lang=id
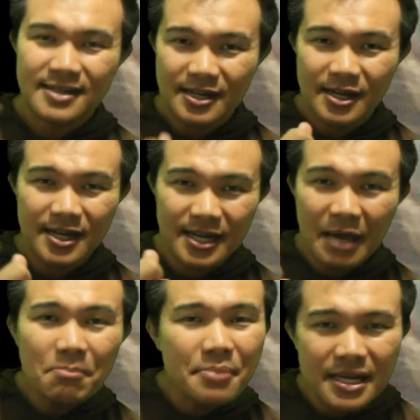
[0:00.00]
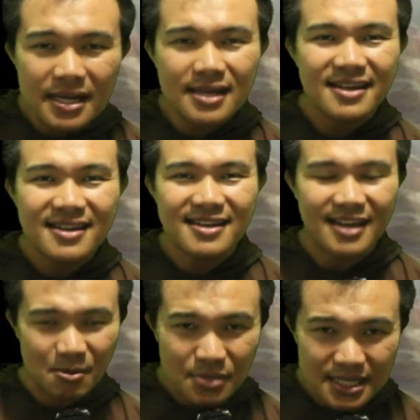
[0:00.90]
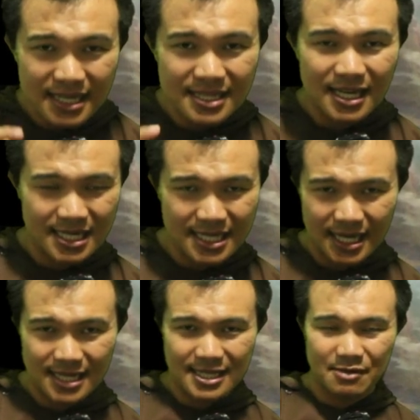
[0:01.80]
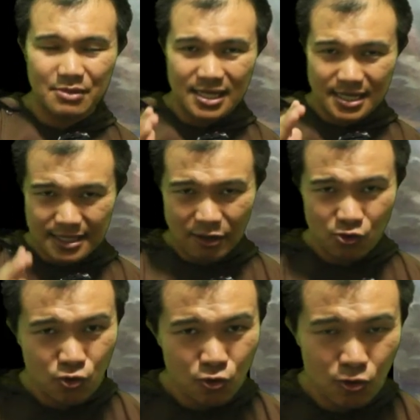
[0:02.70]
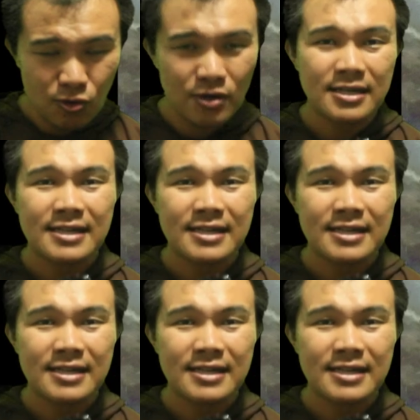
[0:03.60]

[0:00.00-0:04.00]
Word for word: uh, empirik yang bisa kita lihat, yang bisa kita ukur